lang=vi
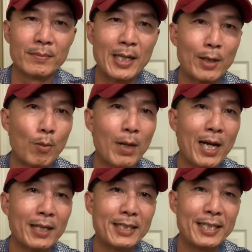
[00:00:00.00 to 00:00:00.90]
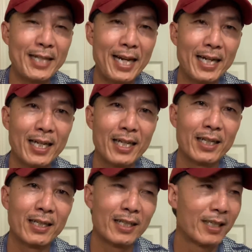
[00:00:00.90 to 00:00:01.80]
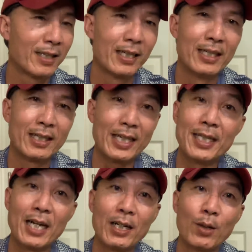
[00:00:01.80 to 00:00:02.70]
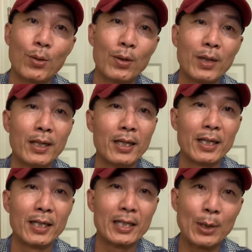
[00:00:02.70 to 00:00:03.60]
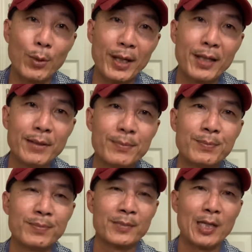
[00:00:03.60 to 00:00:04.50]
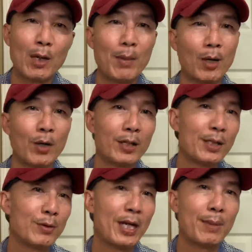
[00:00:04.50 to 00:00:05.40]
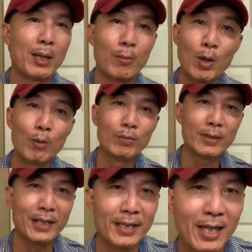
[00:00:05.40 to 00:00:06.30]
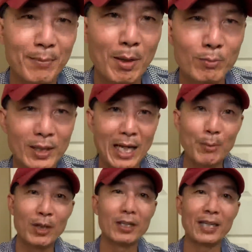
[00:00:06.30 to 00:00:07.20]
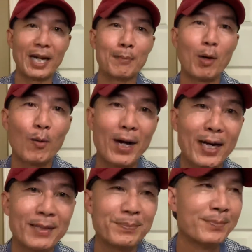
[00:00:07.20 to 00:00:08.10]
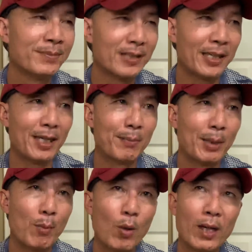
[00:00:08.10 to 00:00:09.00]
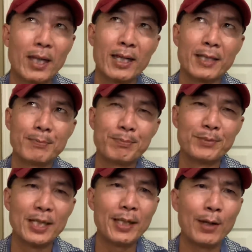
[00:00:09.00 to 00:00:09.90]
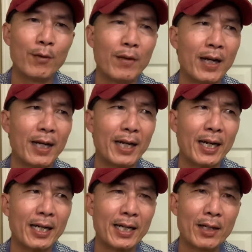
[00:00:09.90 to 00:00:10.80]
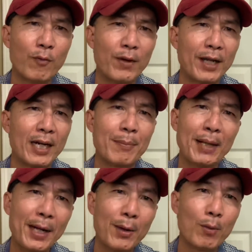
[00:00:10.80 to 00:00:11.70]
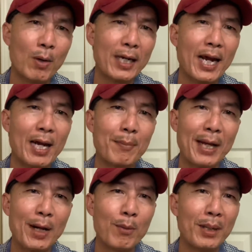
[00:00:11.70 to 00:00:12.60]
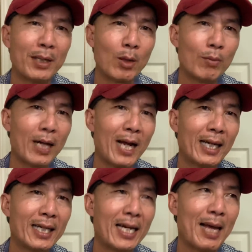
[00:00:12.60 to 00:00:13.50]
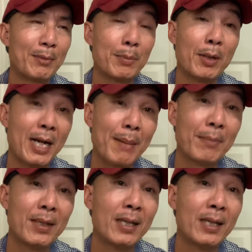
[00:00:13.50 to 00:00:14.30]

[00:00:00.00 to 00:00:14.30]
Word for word: Đây cũng là chia sẻ à, cá nhân của à, Khánh Nguyễn. Nếu mà có điều gì mà không đúng thì mong tất cả mọi người hãy bỏ qua tại vì mình muốn giới thiệu về cái công việc làm neo một cái nghề làm neo mình cũng đã đi làm được 10 năm